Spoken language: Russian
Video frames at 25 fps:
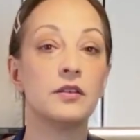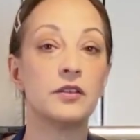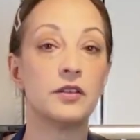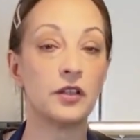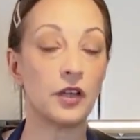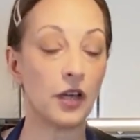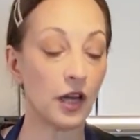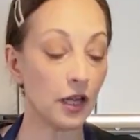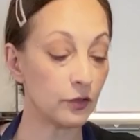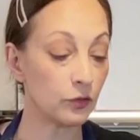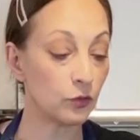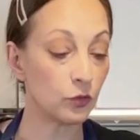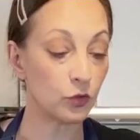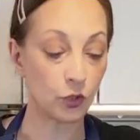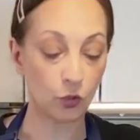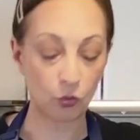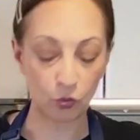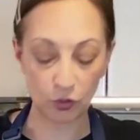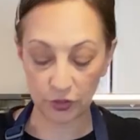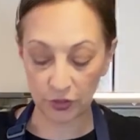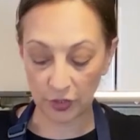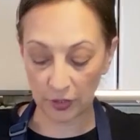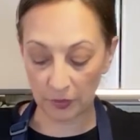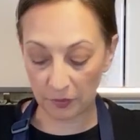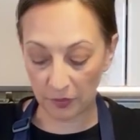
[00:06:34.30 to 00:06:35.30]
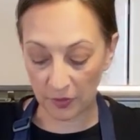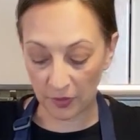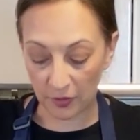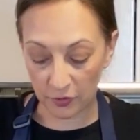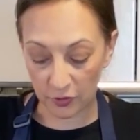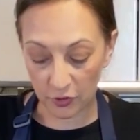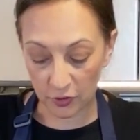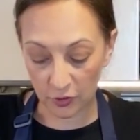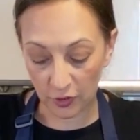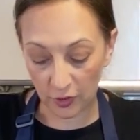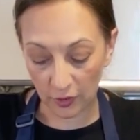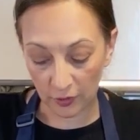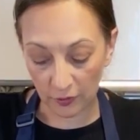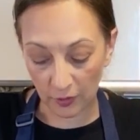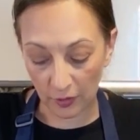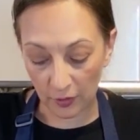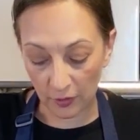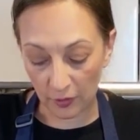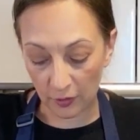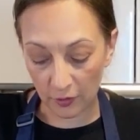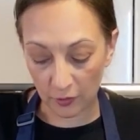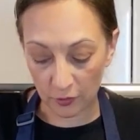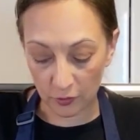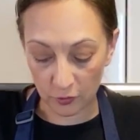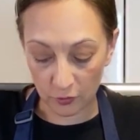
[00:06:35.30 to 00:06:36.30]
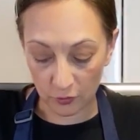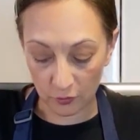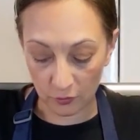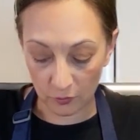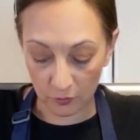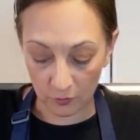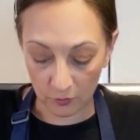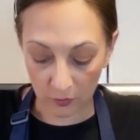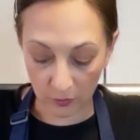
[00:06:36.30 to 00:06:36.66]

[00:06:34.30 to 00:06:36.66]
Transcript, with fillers: Сразу же острый перчик я нарежу.